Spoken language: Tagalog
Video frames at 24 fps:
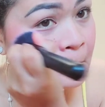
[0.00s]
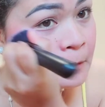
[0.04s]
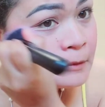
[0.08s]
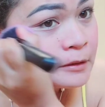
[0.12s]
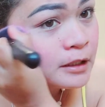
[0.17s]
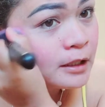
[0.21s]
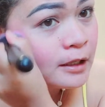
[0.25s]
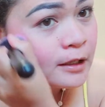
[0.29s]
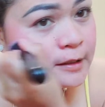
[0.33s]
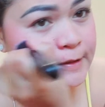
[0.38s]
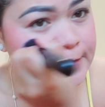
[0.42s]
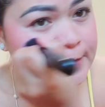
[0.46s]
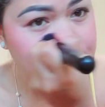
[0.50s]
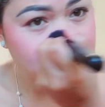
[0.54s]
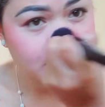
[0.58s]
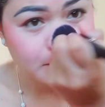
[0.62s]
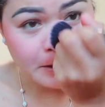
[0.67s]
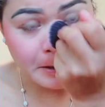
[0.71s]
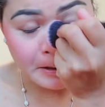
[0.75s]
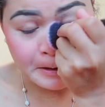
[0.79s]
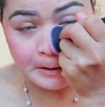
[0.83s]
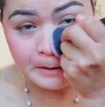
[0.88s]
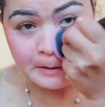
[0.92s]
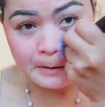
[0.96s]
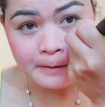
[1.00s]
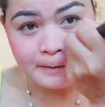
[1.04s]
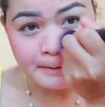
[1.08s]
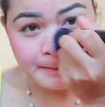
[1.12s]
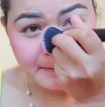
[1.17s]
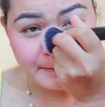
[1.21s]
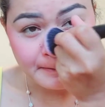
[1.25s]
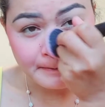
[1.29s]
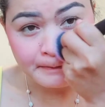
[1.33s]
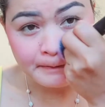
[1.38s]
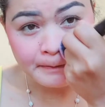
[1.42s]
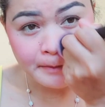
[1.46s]
dala jud ang ilong
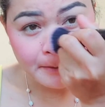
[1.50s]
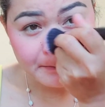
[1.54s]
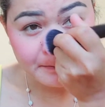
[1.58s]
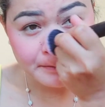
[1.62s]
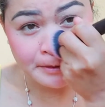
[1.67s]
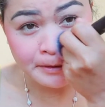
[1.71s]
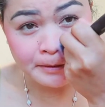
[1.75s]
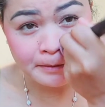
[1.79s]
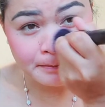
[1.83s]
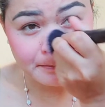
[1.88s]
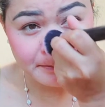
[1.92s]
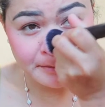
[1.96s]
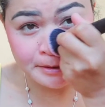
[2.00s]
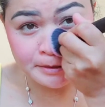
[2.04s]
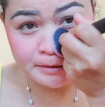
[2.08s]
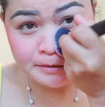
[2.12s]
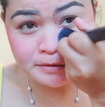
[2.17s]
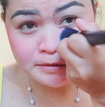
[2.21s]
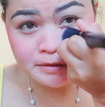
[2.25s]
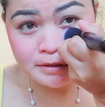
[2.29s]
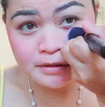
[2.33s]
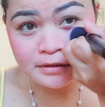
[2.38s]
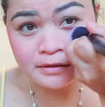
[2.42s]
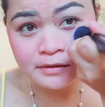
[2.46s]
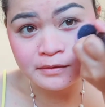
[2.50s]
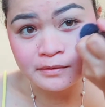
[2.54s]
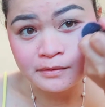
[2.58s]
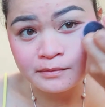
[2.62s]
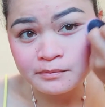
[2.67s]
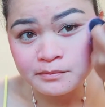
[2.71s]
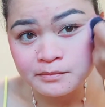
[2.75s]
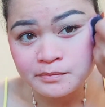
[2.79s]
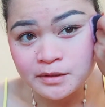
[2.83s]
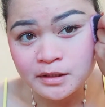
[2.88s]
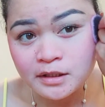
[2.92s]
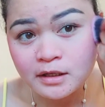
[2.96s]
papingping sa ilong
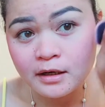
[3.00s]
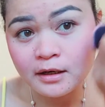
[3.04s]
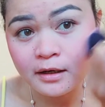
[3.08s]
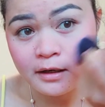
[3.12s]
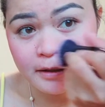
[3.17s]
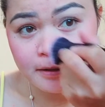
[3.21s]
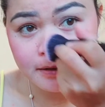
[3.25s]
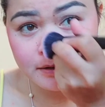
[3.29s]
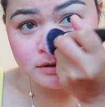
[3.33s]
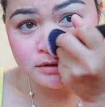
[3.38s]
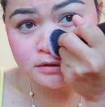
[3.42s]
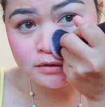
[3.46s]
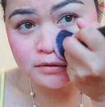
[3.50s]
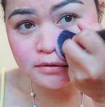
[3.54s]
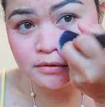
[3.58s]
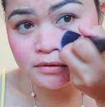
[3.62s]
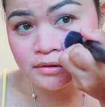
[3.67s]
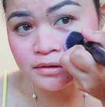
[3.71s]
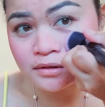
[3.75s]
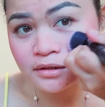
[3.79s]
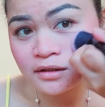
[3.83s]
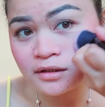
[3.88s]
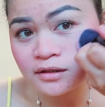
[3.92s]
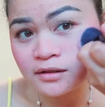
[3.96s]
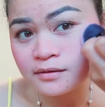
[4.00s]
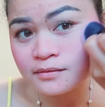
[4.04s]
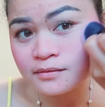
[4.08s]
pinaana jud na